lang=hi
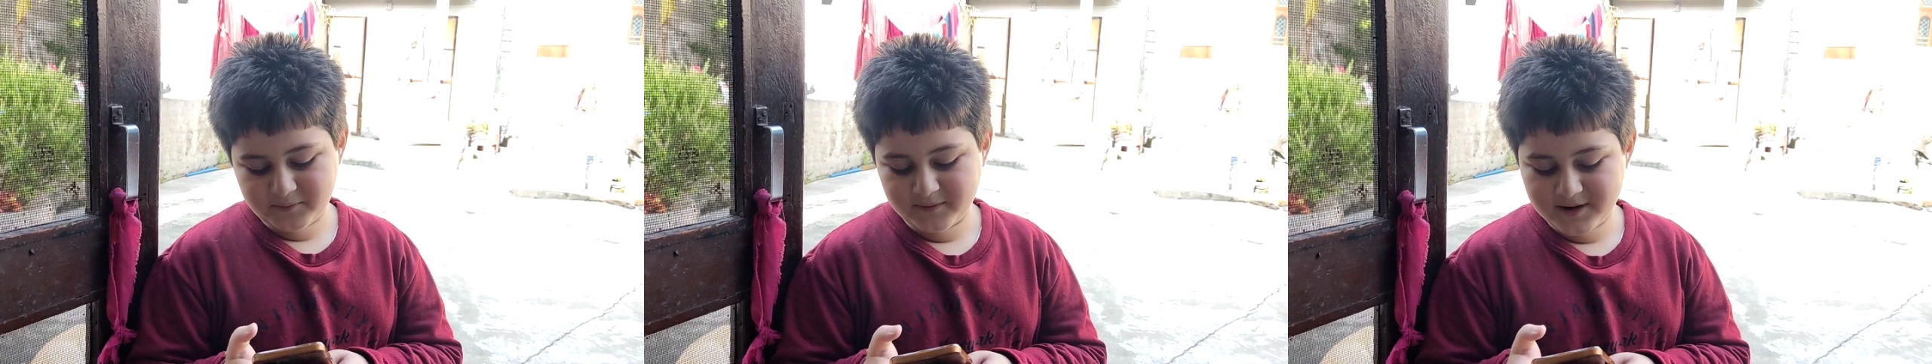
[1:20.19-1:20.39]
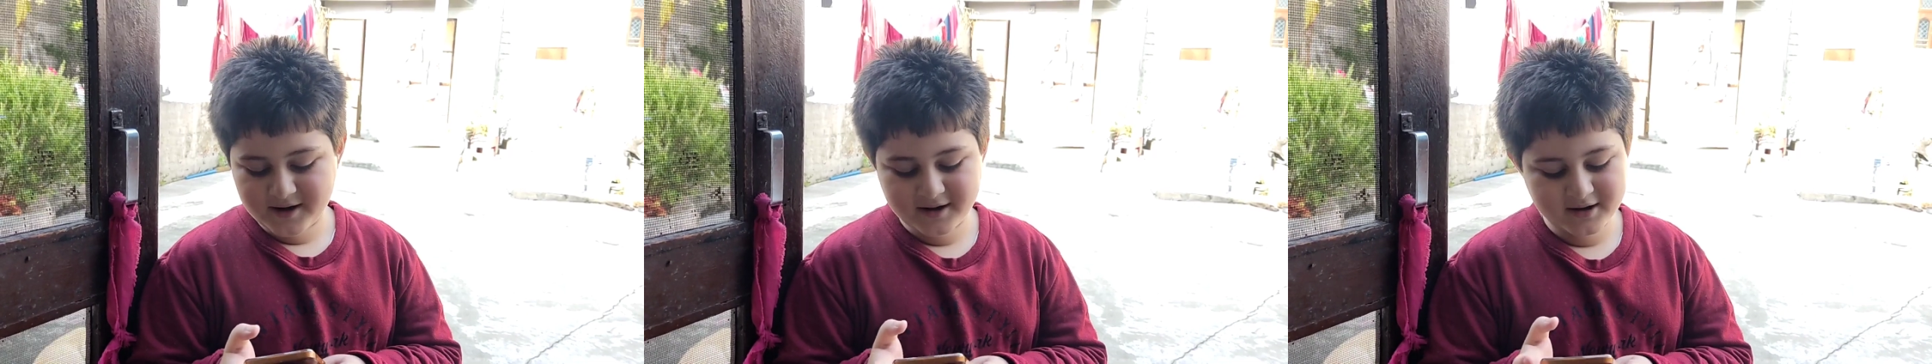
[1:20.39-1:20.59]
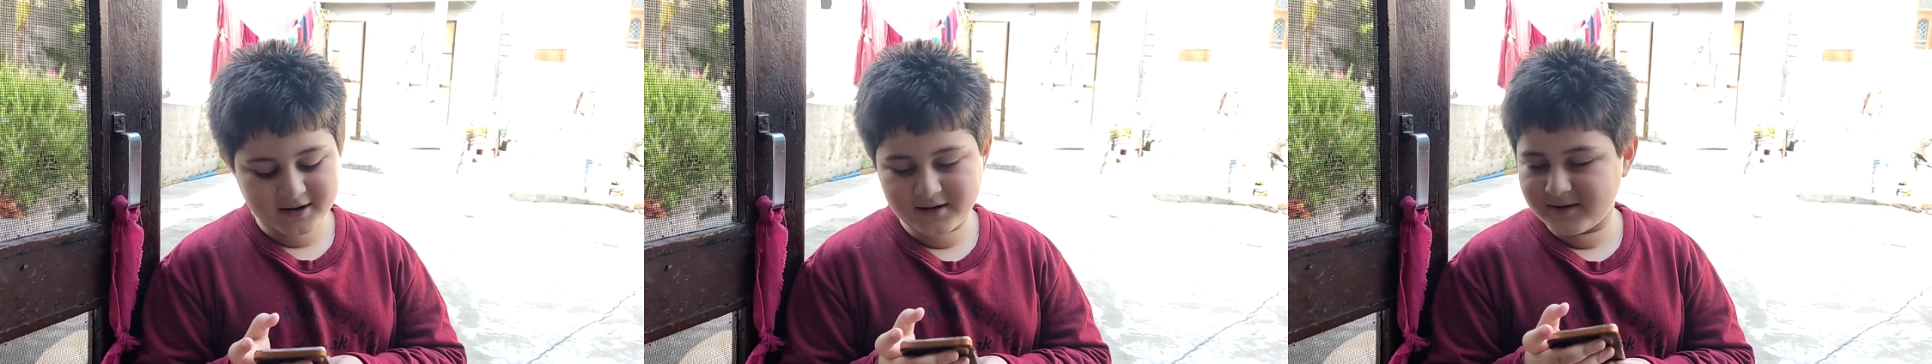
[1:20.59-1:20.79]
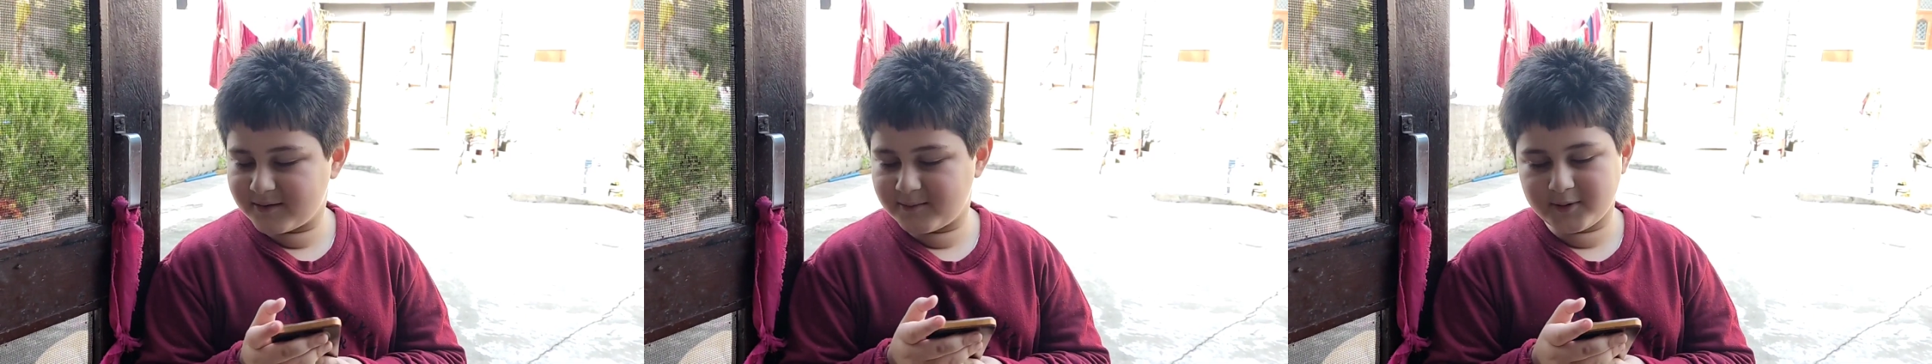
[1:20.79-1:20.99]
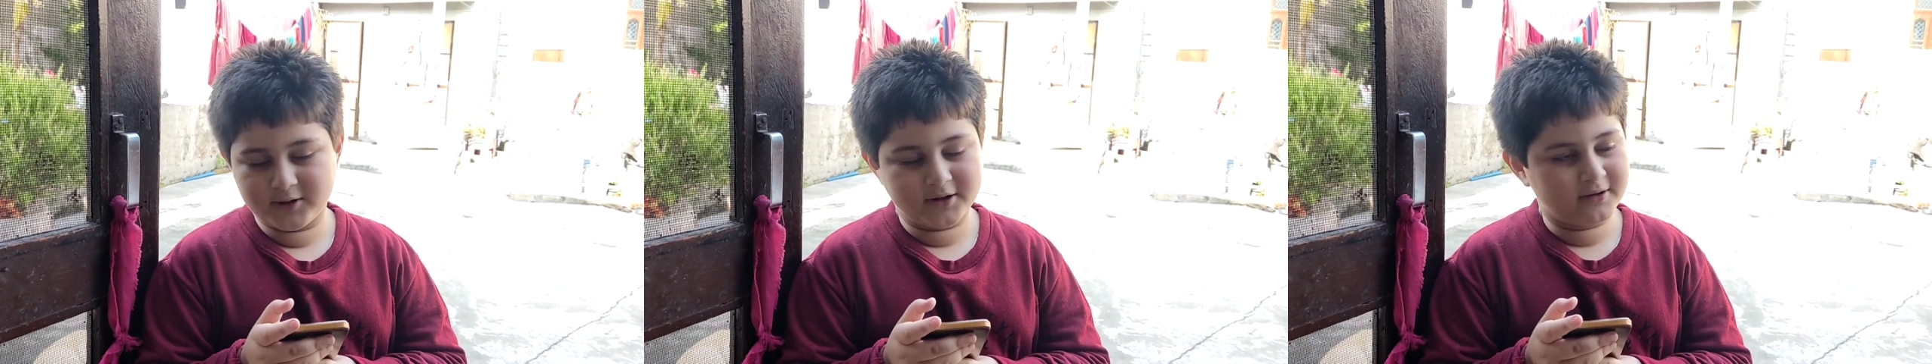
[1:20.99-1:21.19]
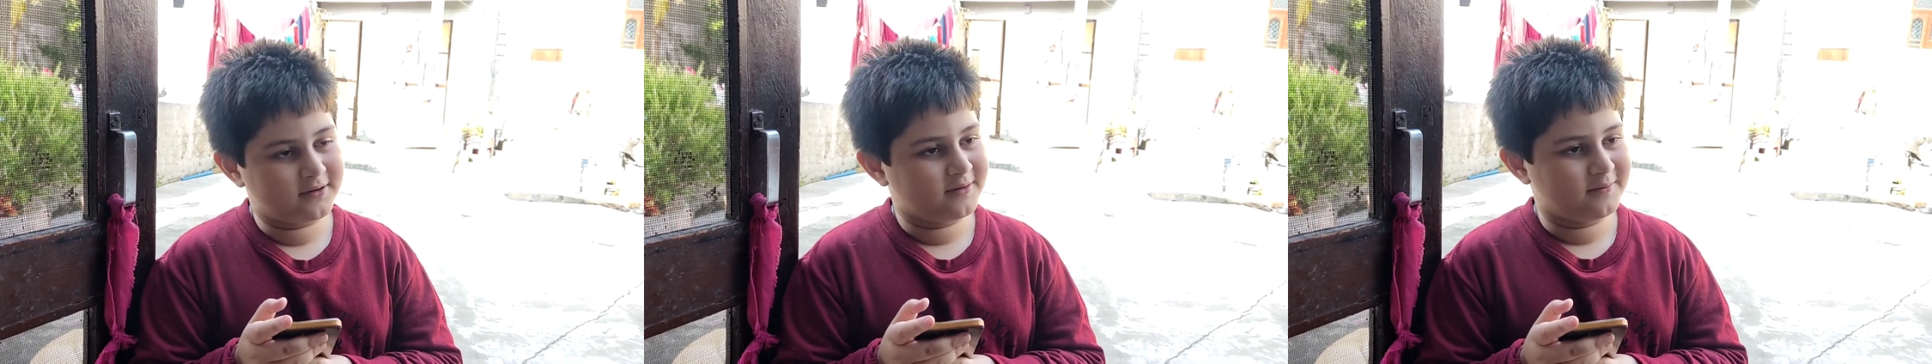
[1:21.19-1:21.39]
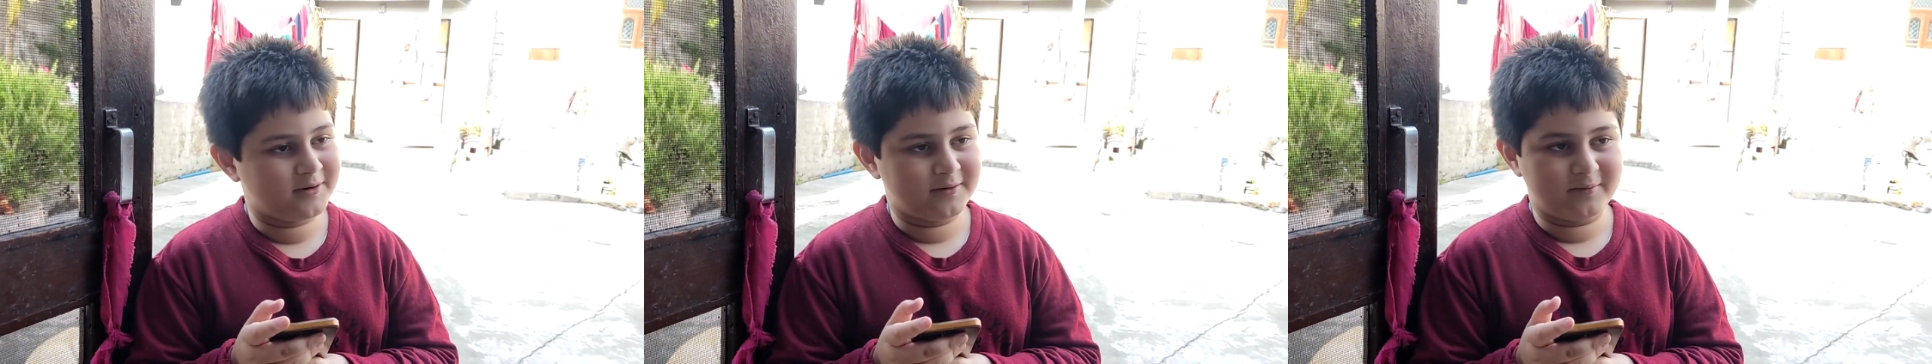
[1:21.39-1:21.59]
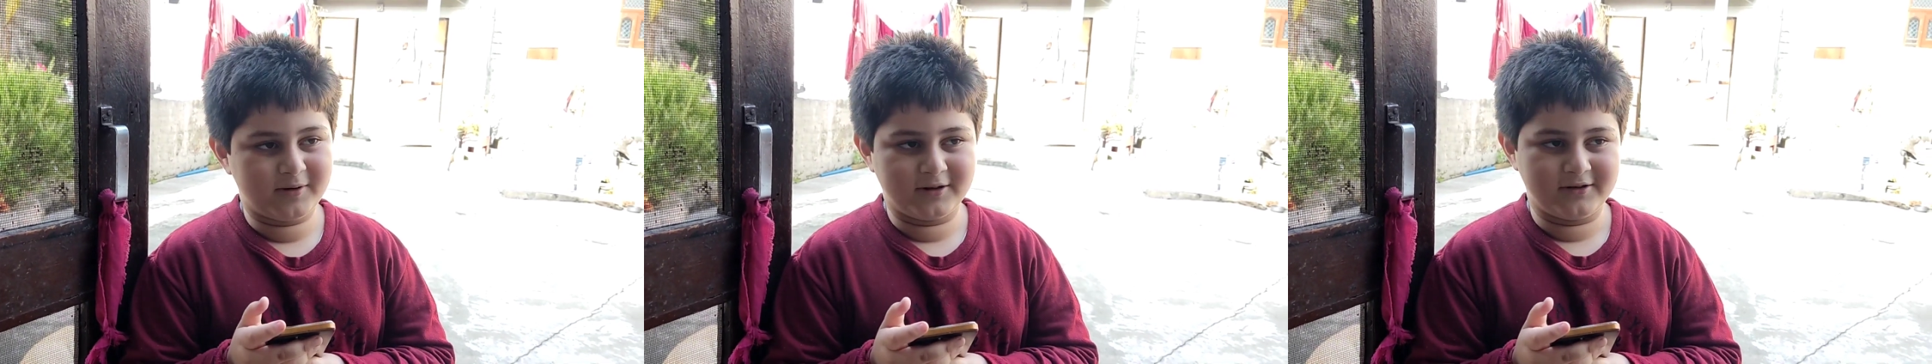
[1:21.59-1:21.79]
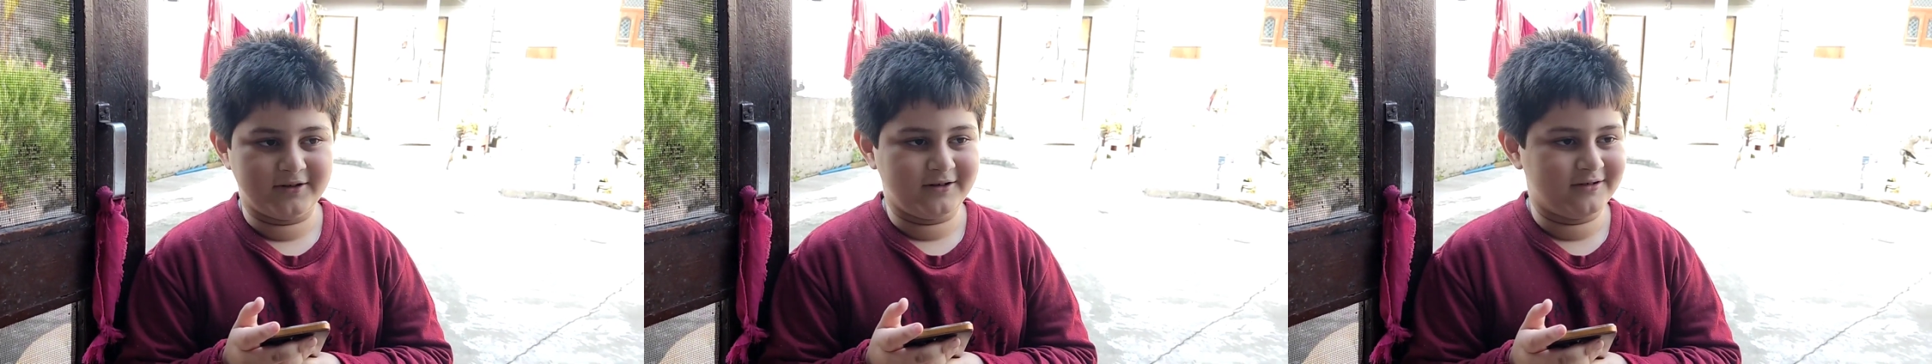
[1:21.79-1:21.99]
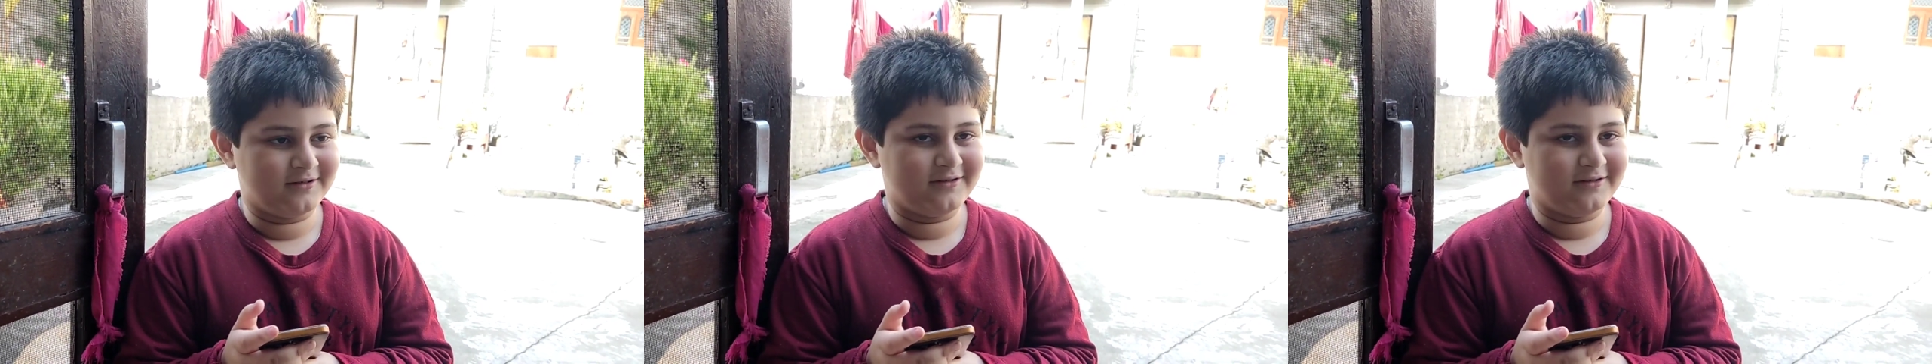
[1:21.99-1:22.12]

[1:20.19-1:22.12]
पर इस बार से मैंने बात नहीं